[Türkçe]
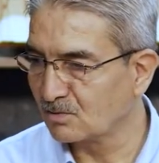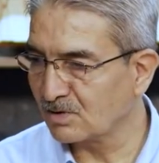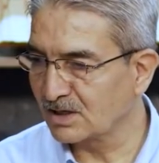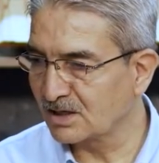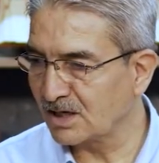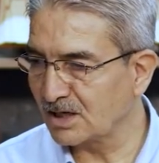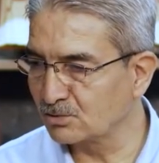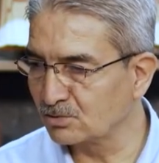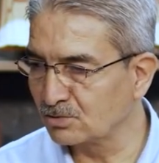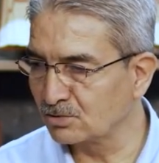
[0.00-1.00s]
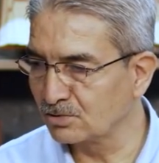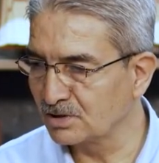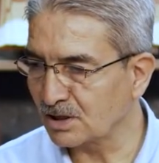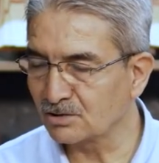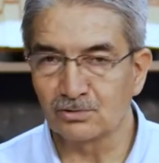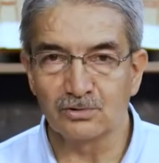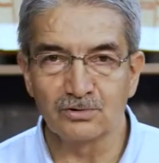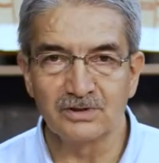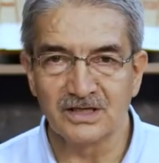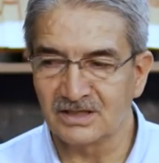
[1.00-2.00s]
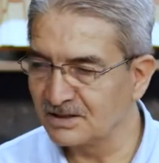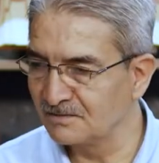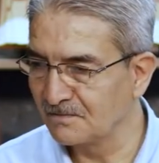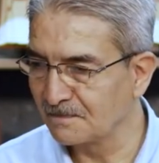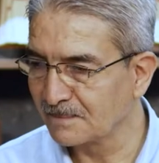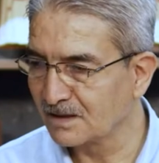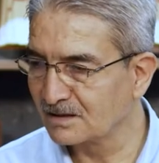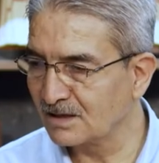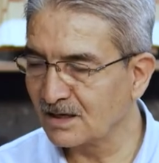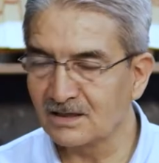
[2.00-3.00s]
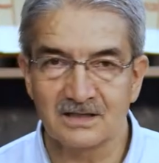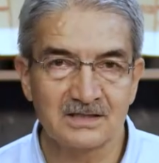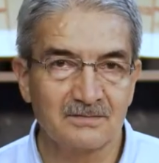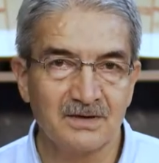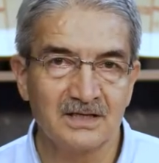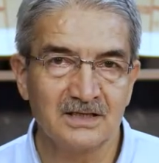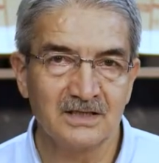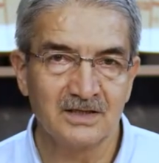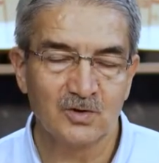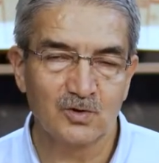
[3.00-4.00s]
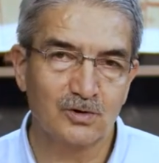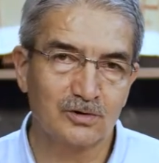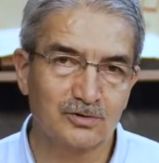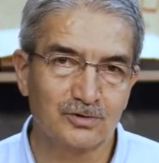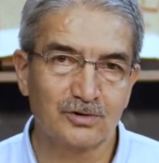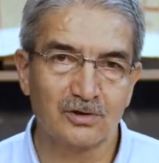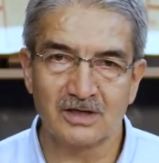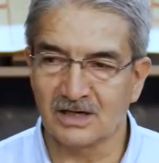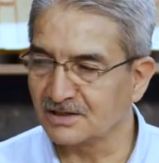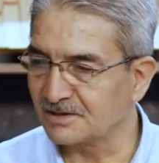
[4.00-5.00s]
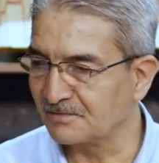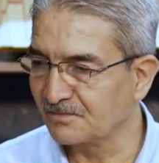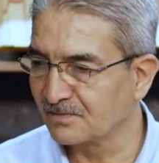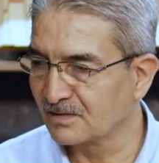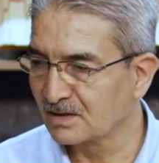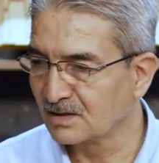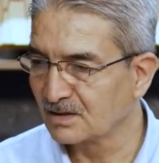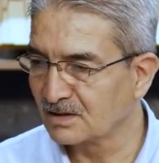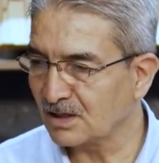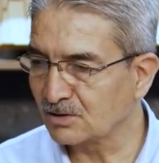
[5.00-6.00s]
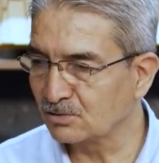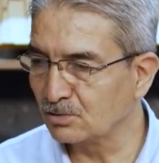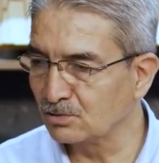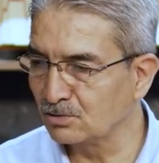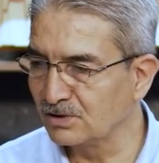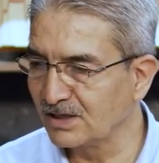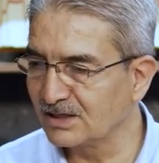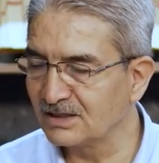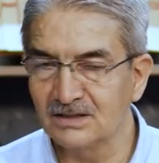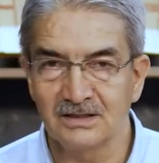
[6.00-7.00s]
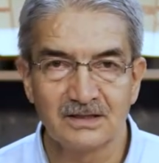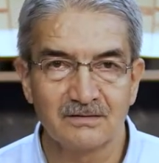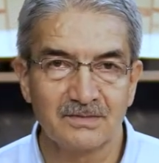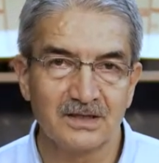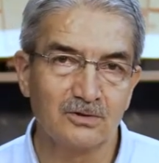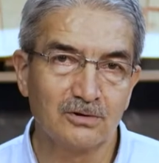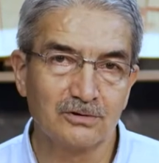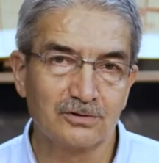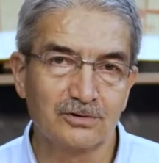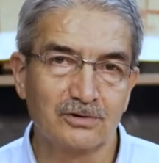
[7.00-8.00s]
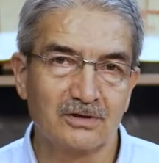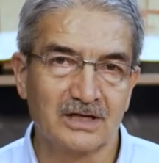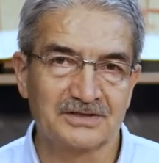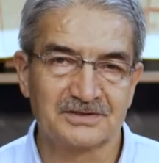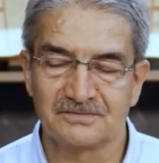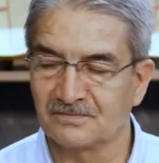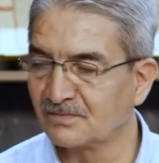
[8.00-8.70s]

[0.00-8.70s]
Ve kâdu yaktulûneni neredeyse beni öldürüyorlardı. Yaktulûneni beni öldürüyorlar.